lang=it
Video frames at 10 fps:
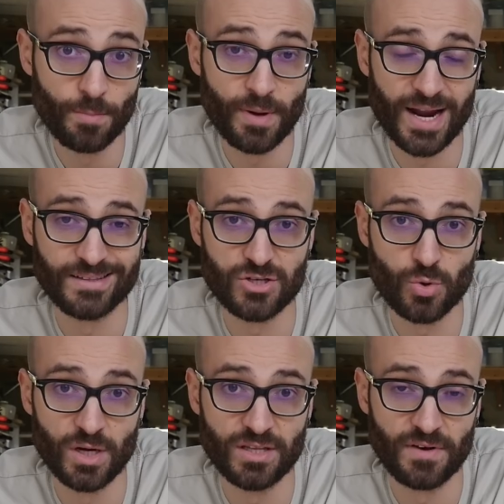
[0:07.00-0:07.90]
ho imparati a
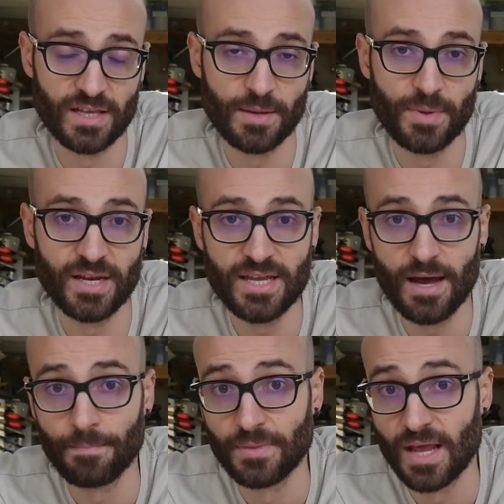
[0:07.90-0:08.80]
scuola di
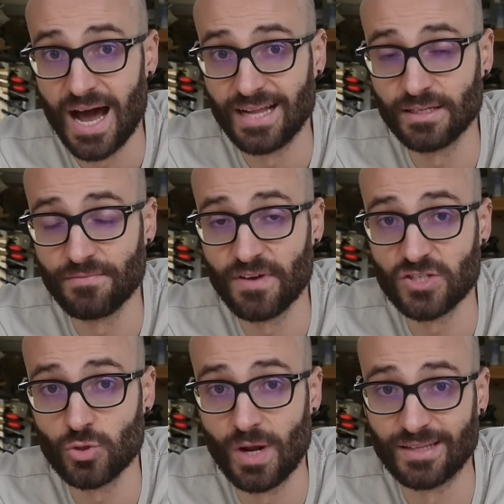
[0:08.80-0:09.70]
falegnameria, altri
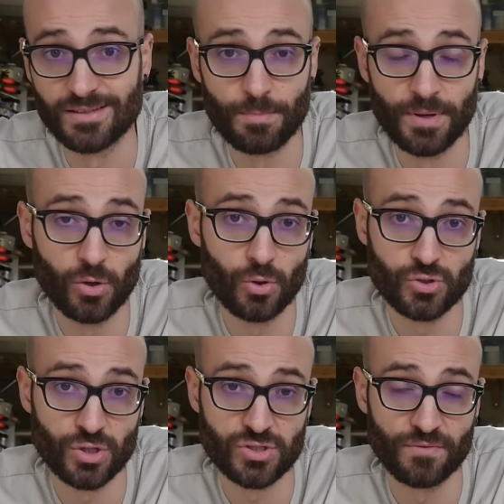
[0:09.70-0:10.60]
invece durante il
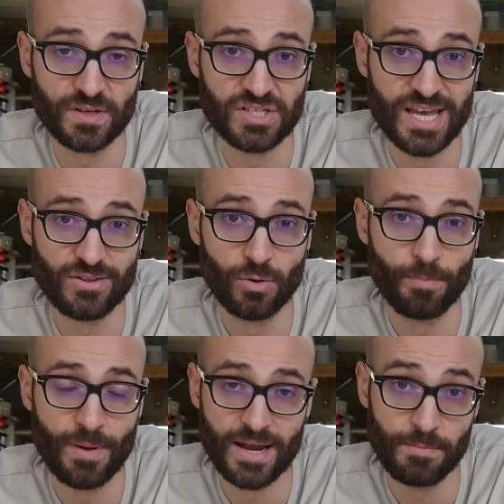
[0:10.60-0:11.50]
percorso che sto facendo
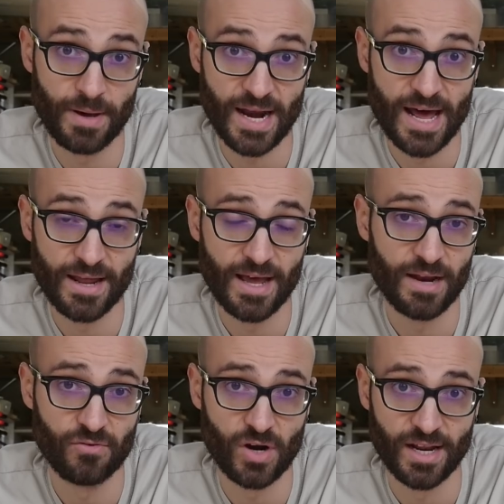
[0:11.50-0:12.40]
per imparare a
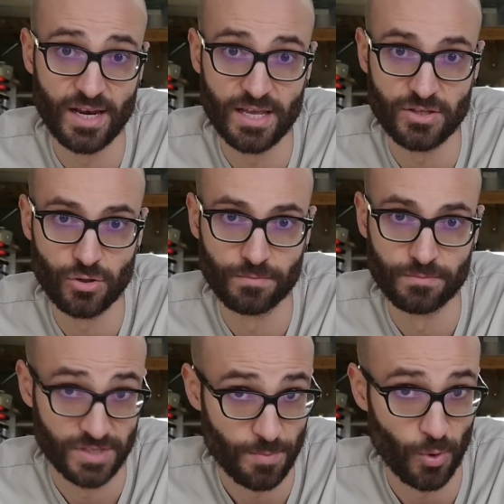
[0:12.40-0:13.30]
lavorare il legno.
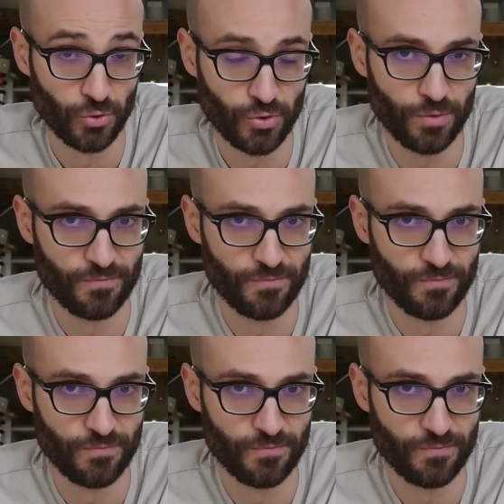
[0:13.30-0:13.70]
Sei pronto?